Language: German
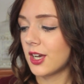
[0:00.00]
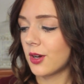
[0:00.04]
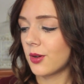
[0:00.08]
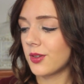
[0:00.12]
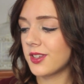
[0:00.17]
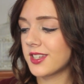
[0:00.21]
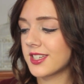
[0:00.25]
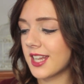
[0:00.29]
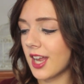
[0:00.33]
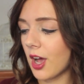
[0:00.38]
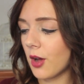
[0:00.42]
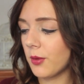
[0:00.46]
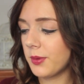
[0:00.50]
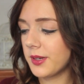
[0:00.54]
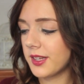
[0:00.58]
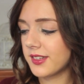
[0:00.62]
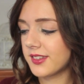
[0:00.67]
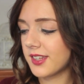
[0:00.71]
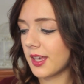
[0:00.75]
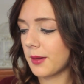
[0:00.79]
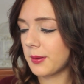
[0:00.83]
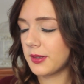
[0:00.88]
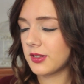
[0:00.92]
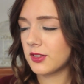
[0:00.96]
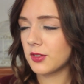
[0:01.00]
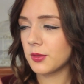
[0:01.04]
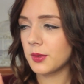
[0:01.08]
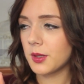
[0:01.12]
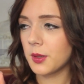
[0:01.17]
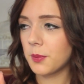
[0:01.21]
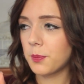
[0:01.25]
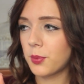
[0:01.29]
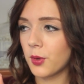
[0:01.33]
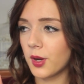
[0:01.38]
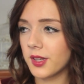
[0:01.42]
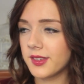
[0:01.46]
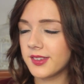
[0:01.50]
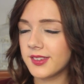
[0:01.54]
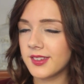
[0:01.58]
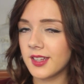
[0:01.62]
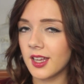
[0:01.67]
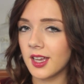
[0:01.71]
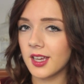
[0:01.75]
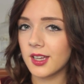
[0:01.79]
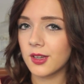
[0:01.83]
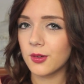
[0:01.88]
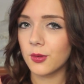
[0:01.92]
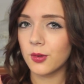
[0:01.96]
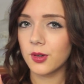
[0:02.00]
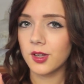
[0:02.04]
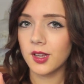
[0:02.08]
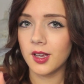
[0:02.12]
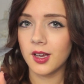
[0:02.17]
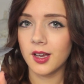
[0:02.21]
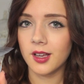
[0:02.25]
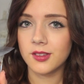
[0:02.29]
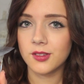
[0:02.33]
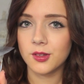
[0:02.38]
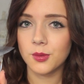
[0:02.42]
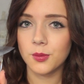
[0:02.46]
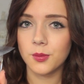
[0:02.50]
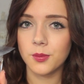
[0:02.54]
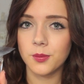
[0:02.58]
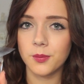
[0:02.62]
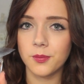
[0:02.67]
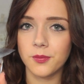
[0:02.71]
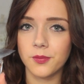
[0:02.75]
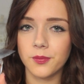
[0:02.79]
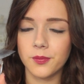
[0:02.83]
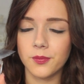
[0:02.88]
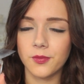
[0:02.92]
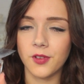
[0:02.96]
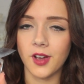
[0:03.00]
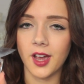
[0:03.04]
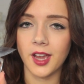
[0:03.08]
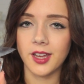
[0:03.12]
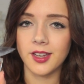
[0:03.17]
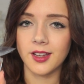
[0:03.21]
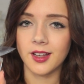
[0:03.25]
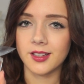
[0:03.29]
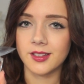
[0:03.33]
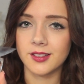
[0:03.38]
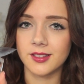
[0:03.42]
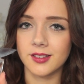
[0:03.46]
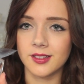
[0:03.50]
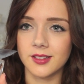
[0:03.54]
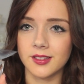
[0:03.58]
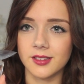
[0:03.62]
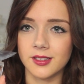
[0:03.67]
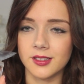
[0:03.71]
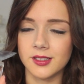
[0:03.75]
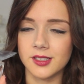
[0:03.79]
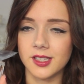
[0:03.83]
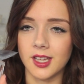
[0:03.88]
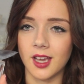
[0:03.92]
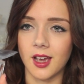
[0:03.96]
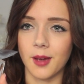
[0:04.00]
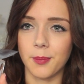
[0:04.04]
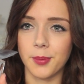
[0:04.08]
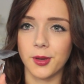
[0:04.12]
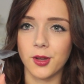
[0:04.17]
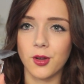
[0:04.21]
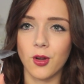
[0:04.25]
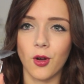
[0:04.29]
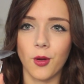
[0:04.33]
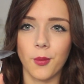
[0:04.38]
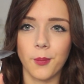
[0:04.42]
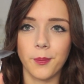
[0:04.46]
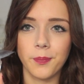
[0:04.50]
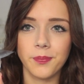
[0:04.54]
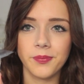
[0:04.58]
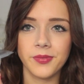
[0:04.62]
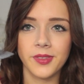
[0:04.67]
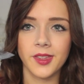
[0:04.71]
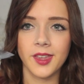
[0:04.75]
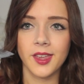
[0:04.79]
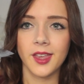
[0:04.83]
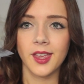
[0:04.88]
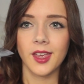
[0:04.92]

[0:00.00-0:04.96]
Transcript: Und ich glaube, das habe ich zum Geburtstag oder zum Weihnachten ja, bekommen.